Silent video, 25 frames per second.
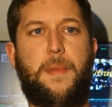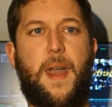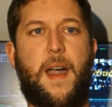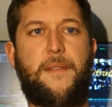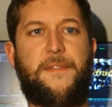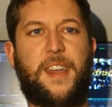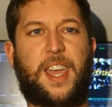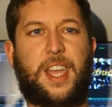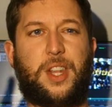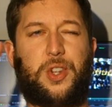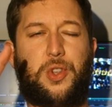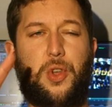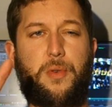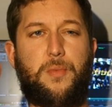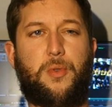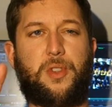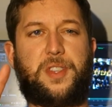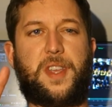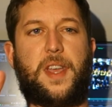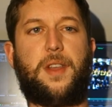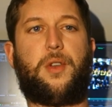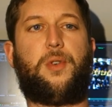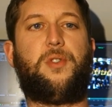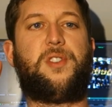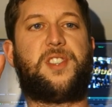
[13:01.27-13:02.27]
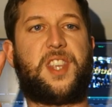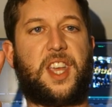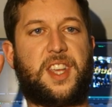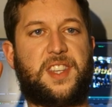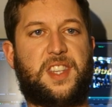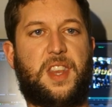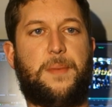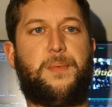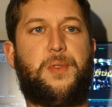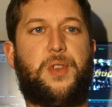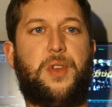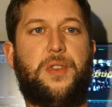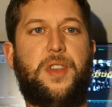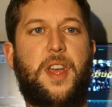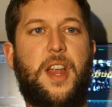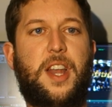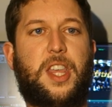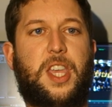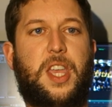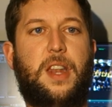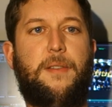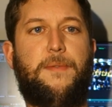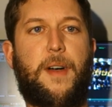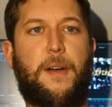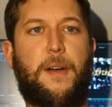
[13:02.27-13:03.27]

mais avec deux montagnes russes exceptionnelles qu'il